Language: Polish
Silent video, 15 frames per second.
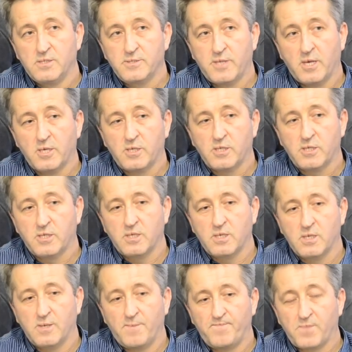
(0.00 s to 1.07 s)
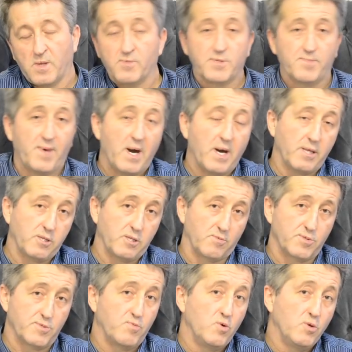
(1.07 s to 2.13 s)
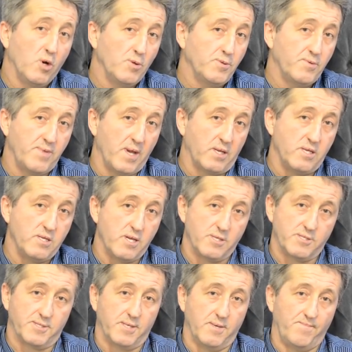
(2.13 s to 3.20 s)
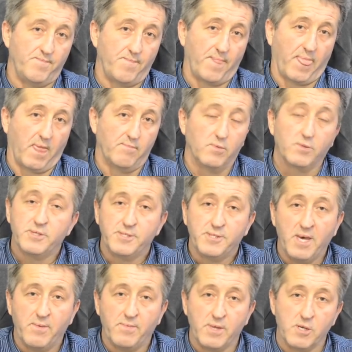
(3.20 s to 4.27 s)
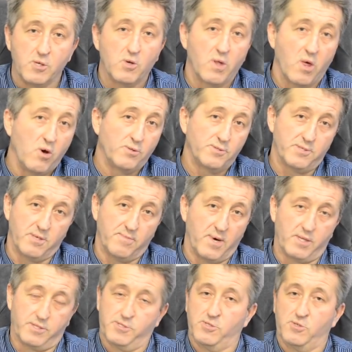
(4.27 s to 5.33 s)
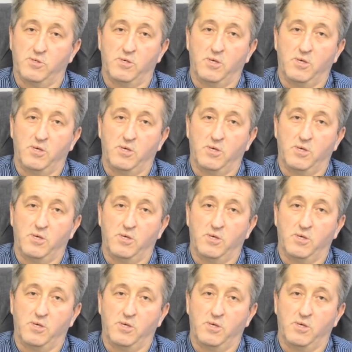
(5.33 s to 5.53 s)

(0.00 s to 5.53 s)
Też wsparcie wspólnoty, w jakiej jestem, modlitewnej, gorącej bardzo,